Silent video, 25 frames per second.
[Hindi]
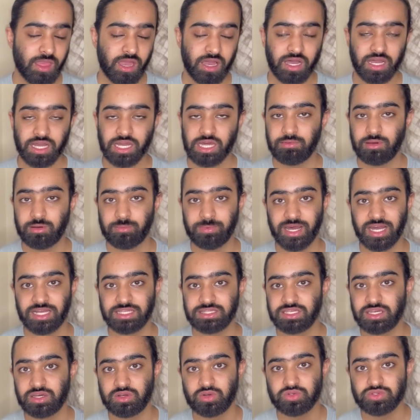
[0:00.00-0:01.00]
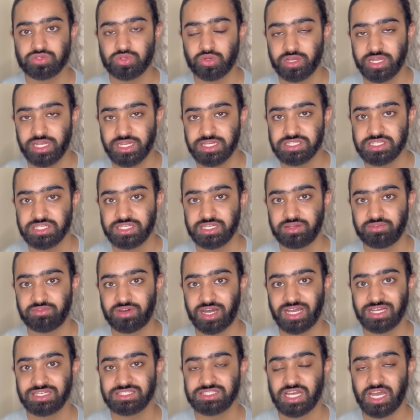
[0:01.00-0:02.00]
अगर मैं बात करूं सुरेश सिंह
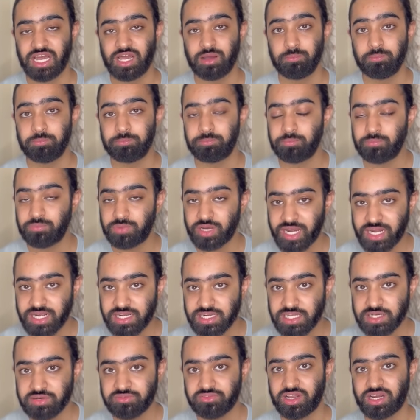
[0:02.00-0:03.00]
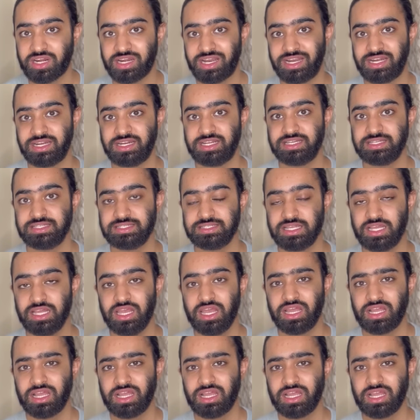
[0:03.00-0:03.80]
वानझाम ब्रेंडन फर्नांडिस